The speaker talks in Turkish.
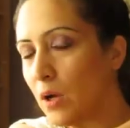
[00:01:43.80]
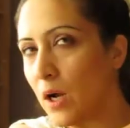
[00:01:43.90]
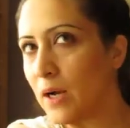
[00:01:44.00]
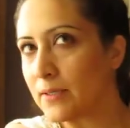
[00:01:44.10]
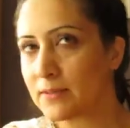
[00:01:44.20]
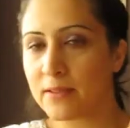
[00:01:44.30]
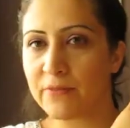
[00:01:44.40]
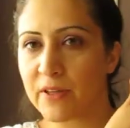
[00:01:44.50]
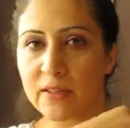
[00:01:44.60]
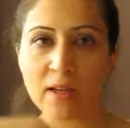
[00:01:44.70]
arka
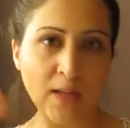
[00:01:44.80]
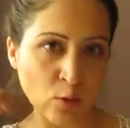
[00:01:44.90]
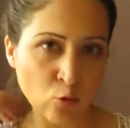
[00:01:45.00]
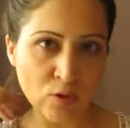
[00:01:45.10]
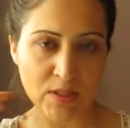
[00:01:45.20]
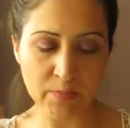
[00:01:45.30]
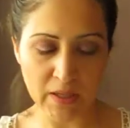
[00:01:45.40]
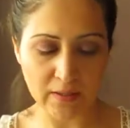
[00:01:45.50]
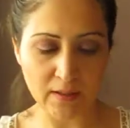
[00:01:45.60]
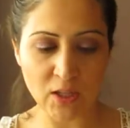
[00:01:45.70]
tarafa kadar yani üst kısma
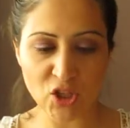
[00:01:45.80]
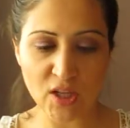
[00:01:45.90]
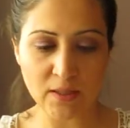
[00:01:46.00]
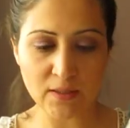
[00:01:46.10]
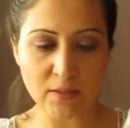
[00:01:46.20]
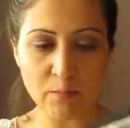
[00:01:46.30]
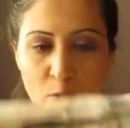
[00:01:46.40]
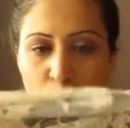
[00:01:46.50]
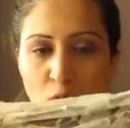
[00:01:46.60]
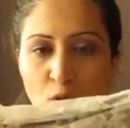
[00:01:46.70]
kadar aşağı kadar
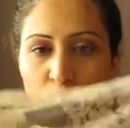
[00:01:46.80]
inmiyor.